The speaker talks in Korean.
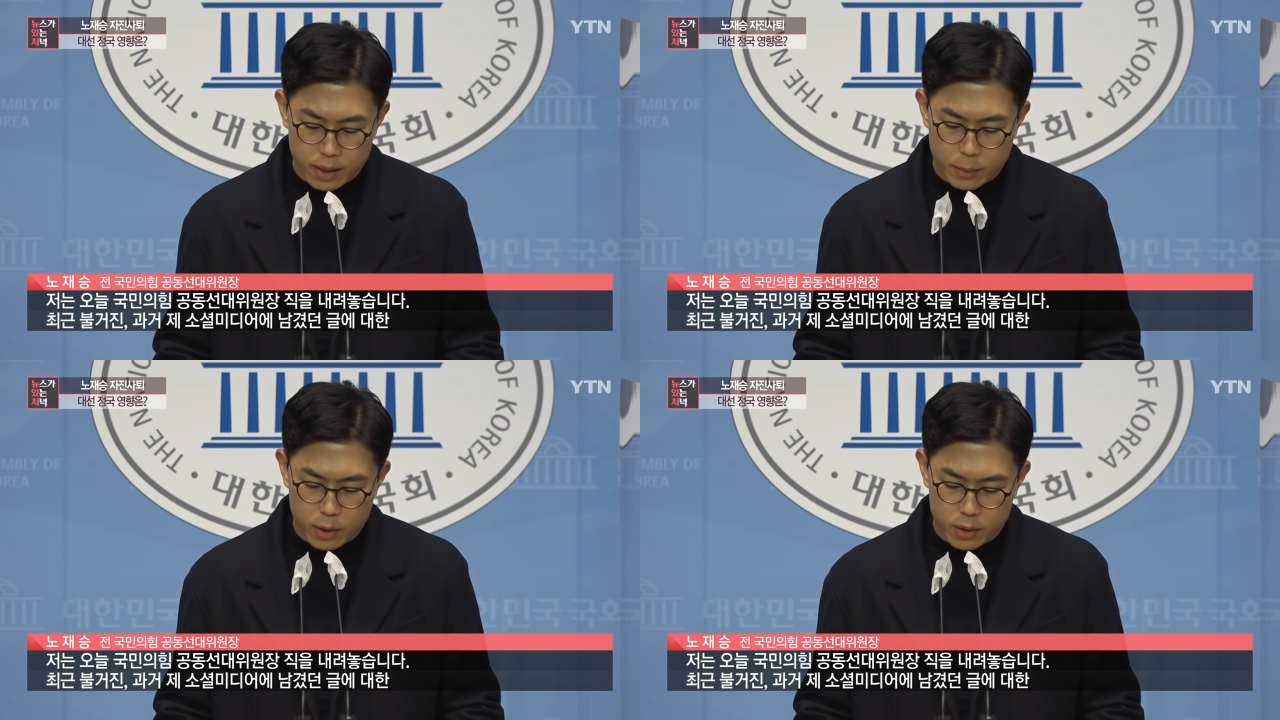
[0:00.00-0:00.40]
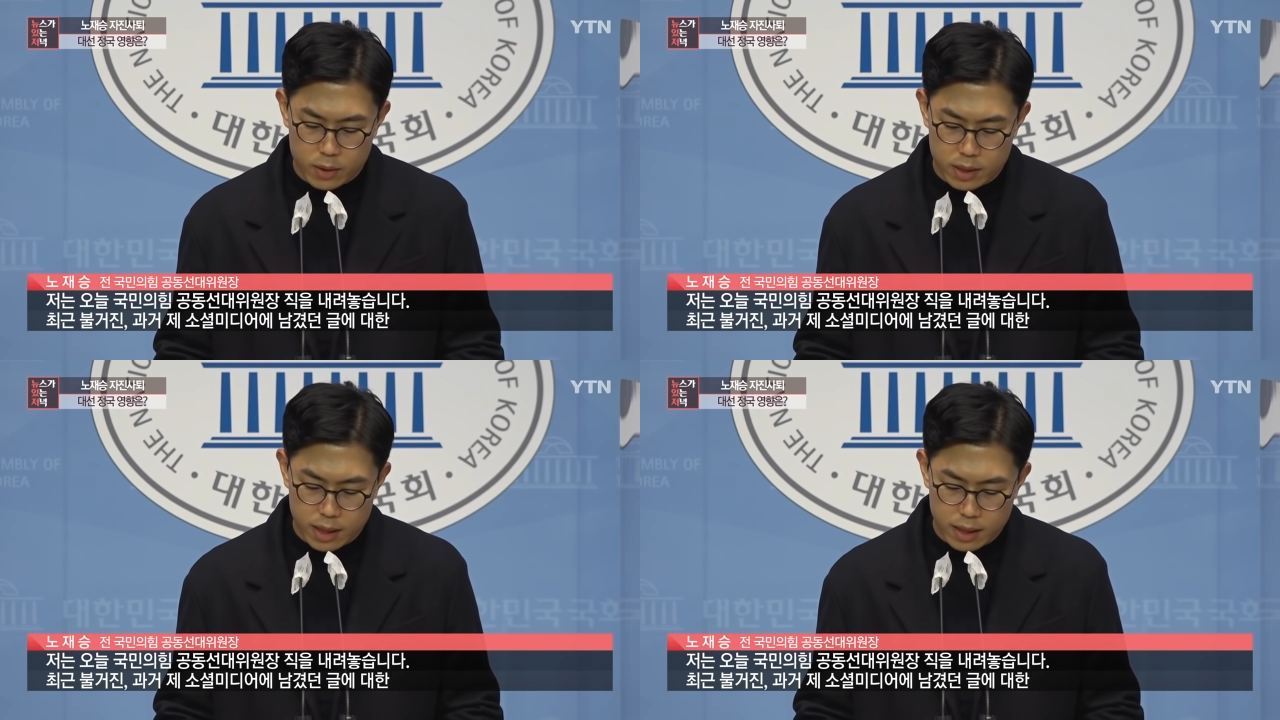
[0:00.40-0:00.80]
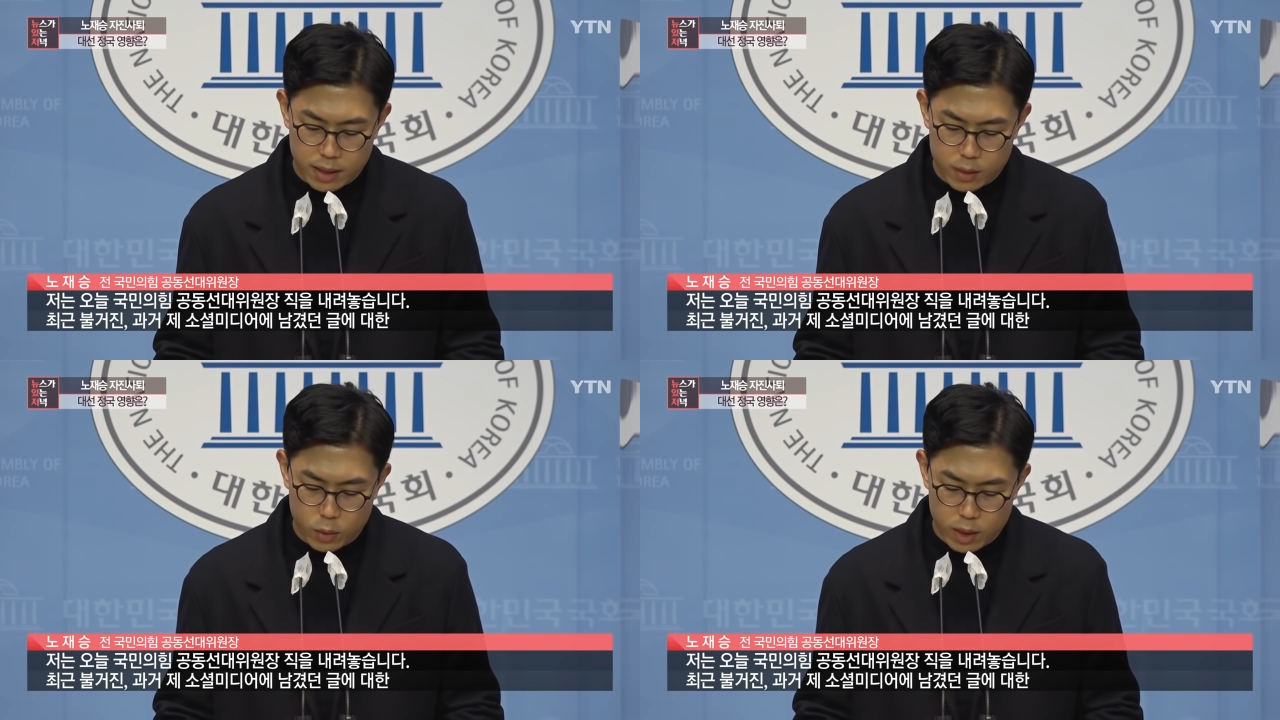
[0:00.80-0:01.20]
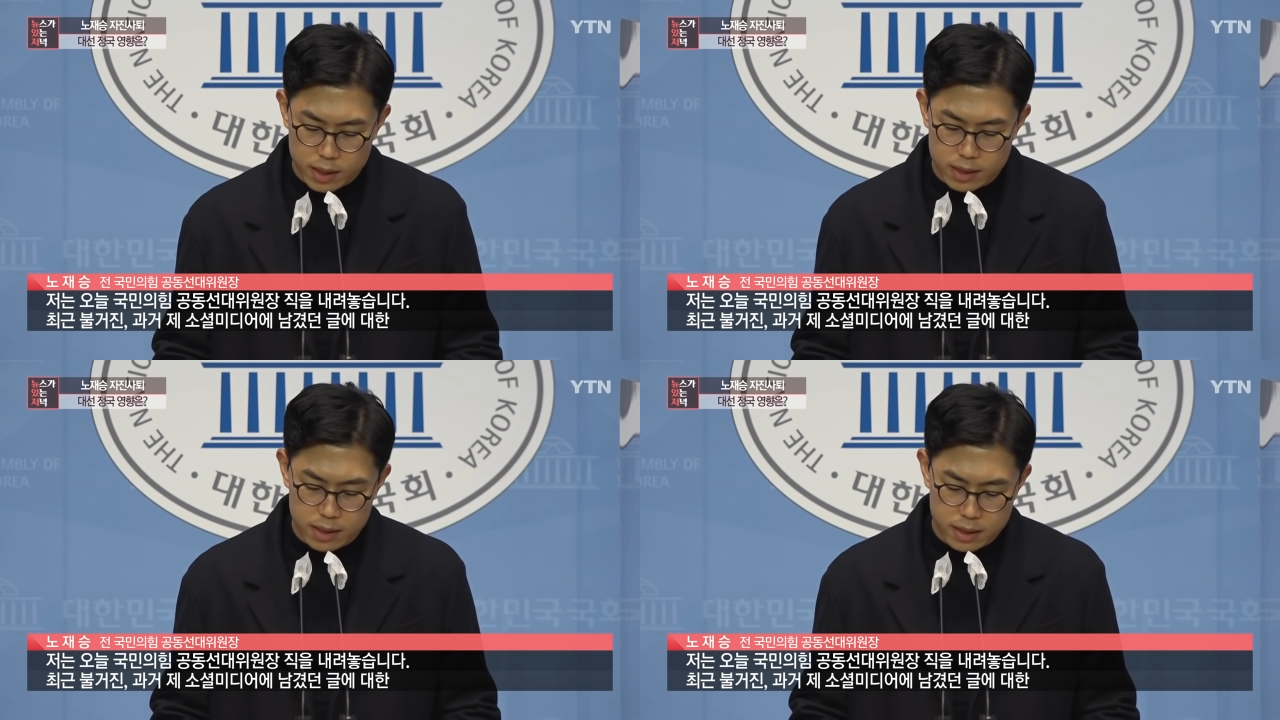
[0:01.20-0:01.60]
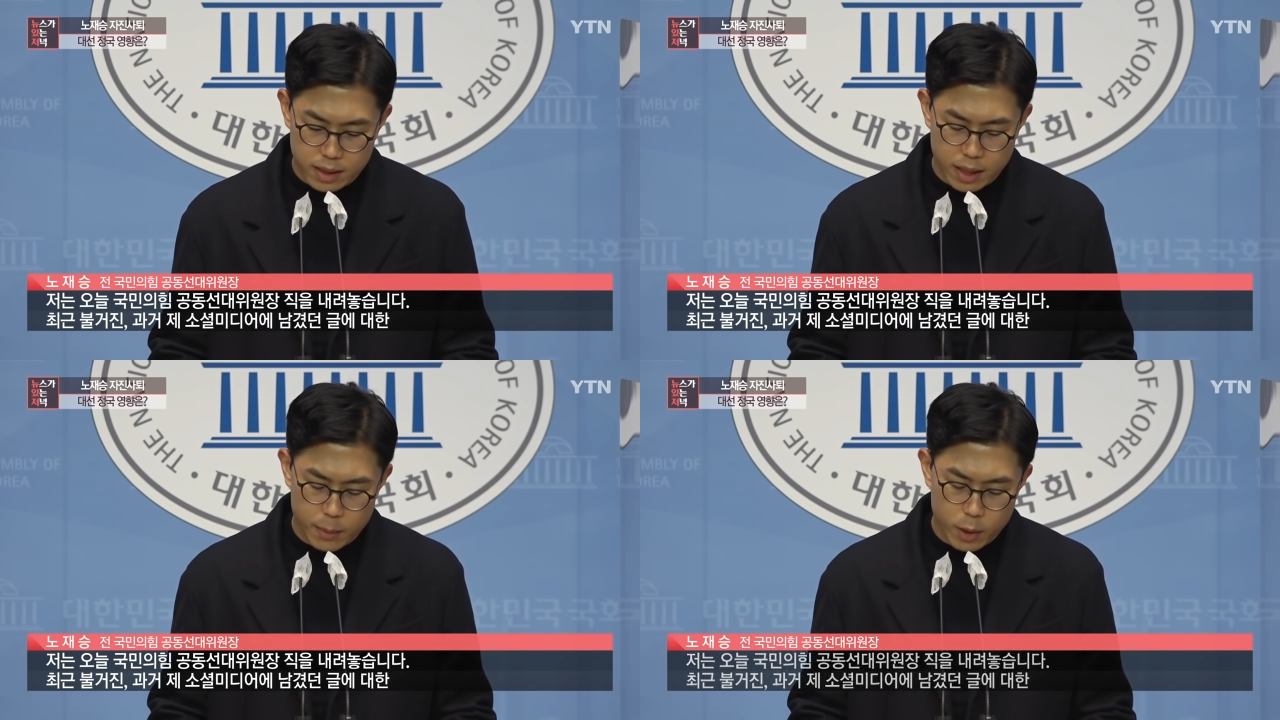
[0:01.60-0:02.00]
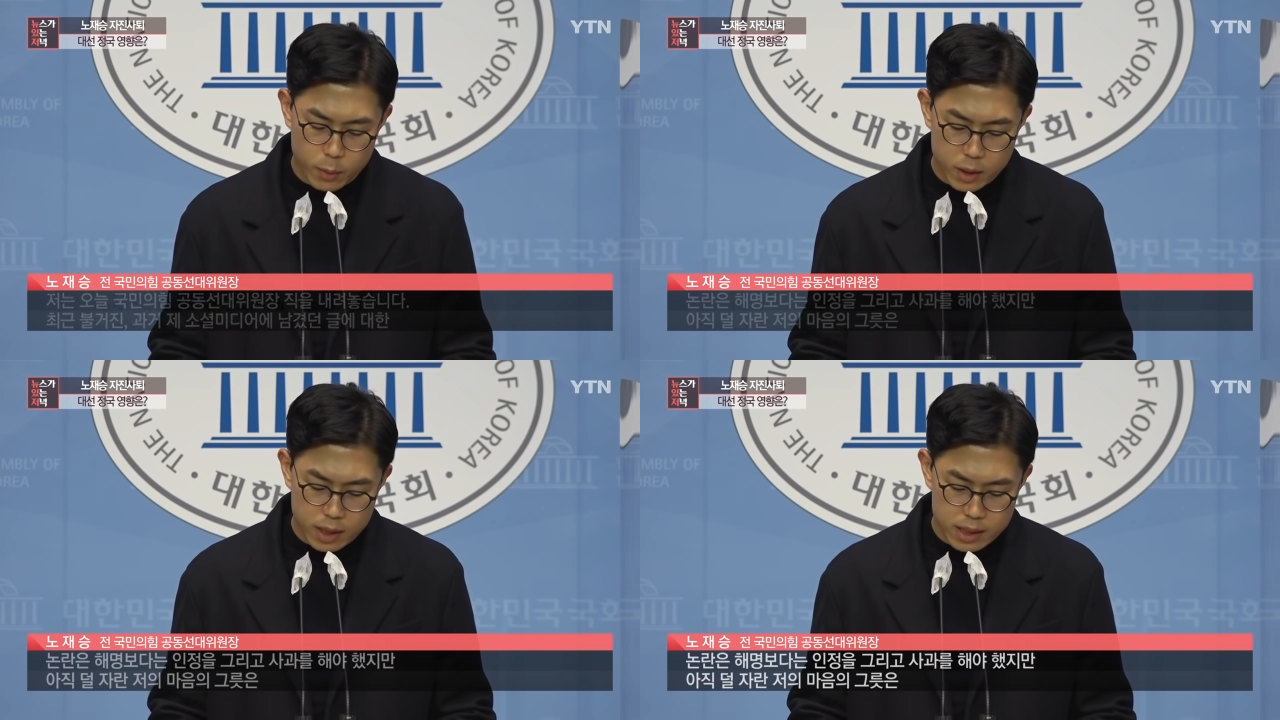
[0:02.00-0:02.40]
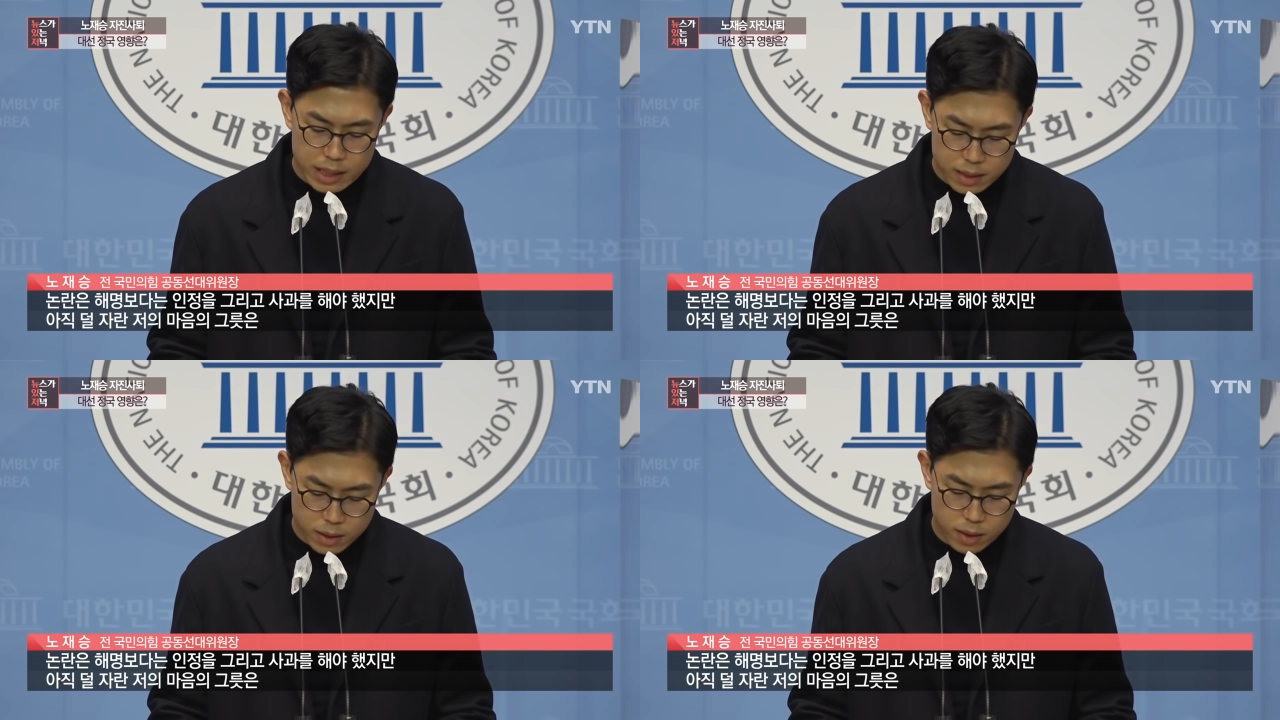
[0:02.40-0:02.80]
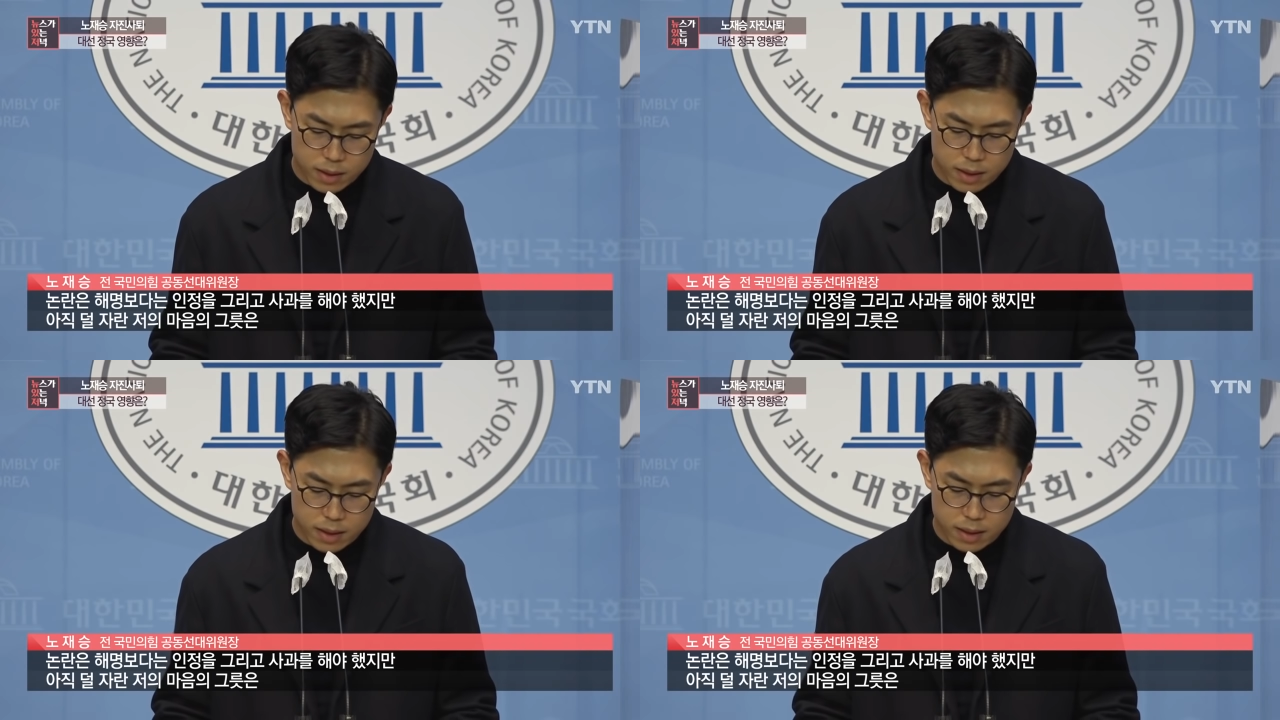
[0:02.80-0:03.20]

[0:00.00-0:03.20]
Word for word: 남겼던 글에 대한 논란은 해명보다는 인정을